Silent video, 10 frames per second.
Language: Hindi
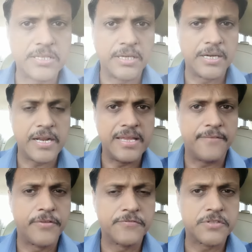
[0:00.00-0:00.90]
थर्ड या
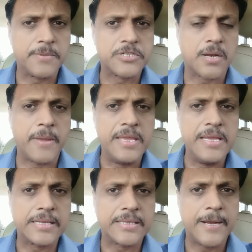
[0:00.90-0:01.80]
फिफ्थ सेमेस्टर में ई
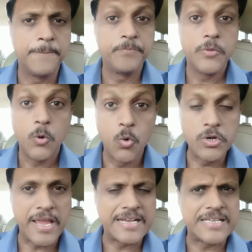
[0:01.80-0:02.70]
e था
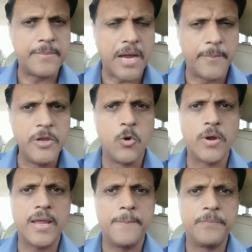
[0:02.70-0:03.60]
उनके एग्जाम अभी
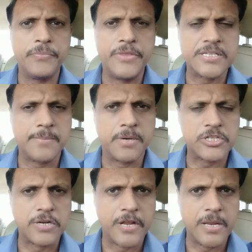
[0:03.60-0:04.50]
होंगे दिसंबर
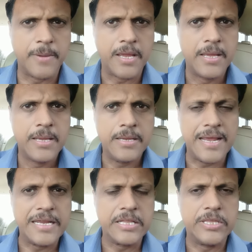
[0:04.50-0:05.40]
जनवरी में
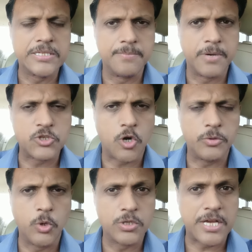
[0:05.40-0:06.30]
यानी कि दिसंबर
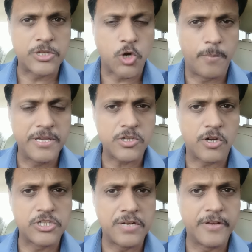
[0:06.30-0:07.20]
2024
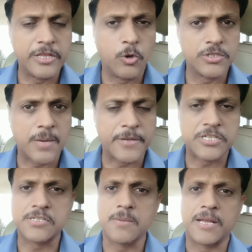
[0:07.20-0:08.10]
और जनवरी
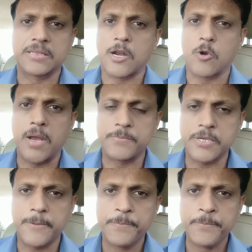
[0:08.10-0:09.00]
2025 की बात कर रहा हूं मैं
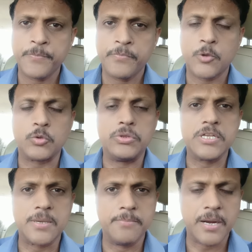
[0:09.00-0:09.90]
आपसे तो
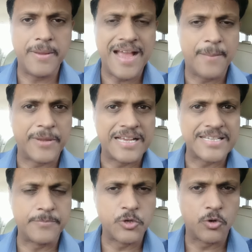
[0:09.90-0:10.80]
दिसंबर में आपके
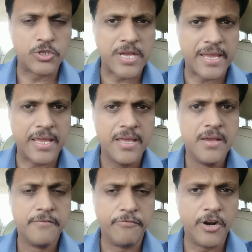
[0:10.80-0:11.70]
एग्जाम शुरू हो जाएंगे
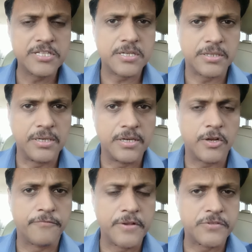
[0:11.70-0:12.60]
फर्स्ट थर्ड
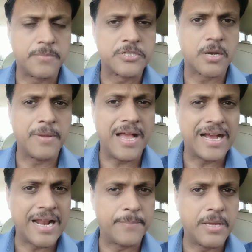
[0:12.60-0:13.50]
और फिफ्थ सेमेस्टर में
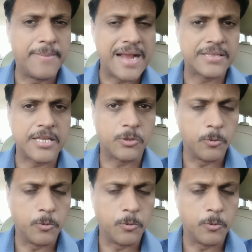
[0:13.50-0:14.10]
अगर आपकी बैक थी तो